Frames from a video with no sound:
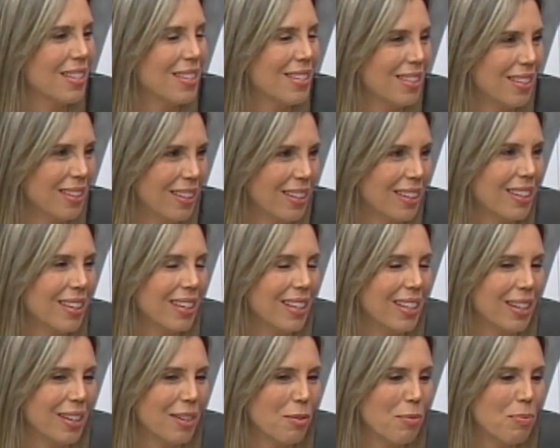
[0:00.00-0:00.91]
Sim,
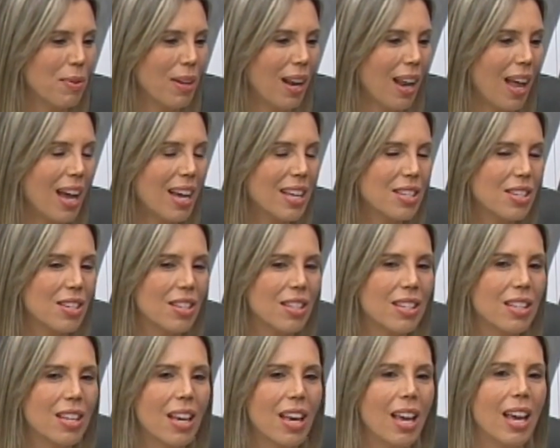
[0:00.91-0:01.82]
cria.
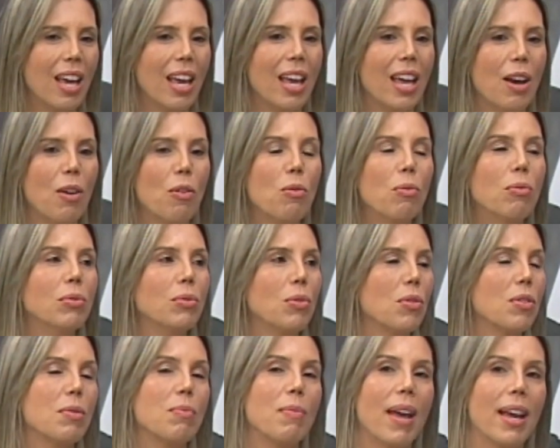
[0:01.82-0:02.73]
Pilates é um
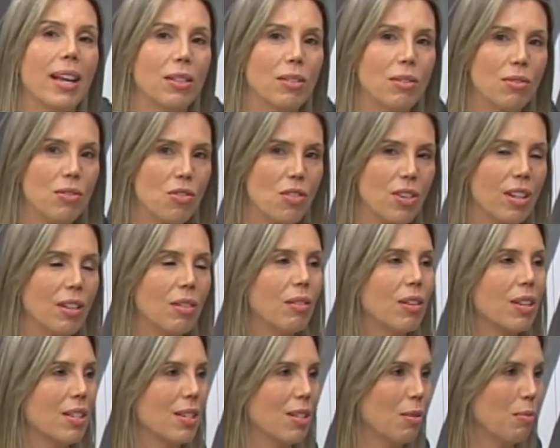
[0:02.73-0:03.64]
dos métodos de
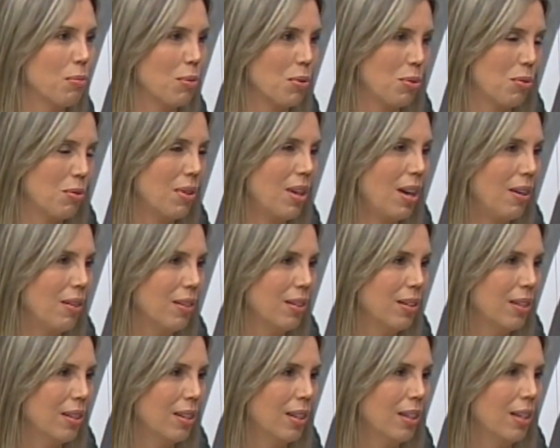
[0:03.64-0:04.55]
reeducação
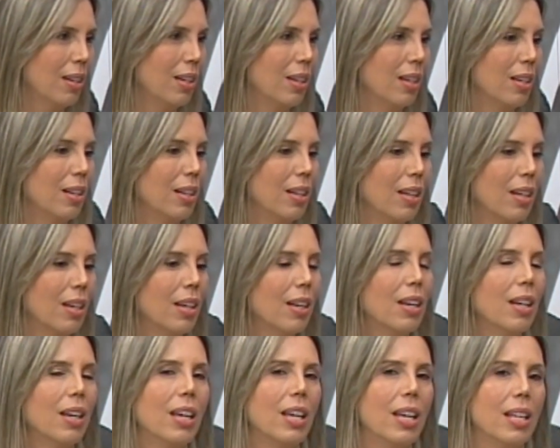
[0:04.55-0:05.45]
postural,
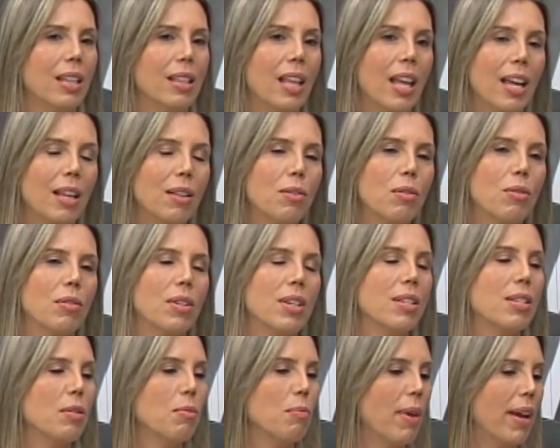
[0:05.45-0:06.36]
né? E dentro
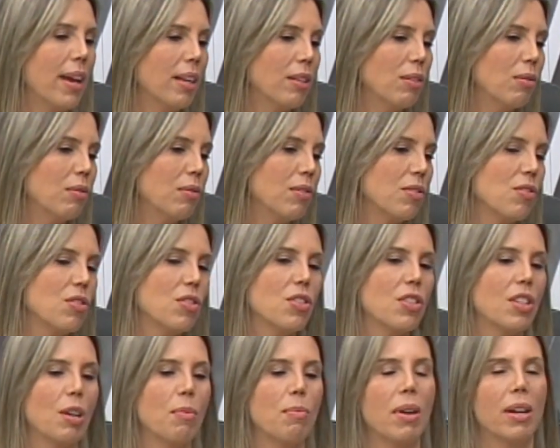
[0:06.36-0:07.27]
desse método, a
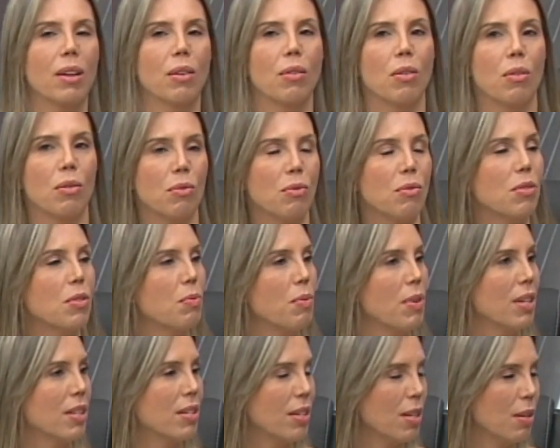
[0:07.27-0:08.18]
gente trabalha com alguns
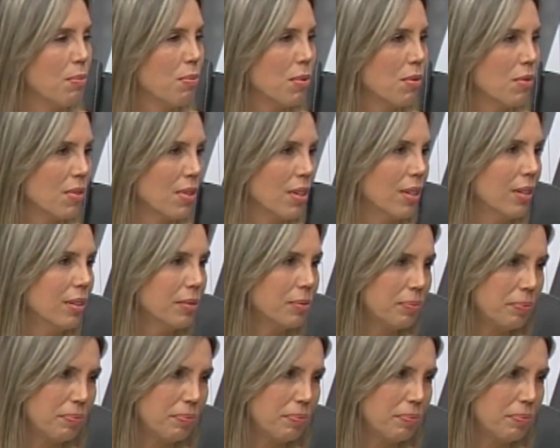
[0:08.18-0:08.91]
princípios, né?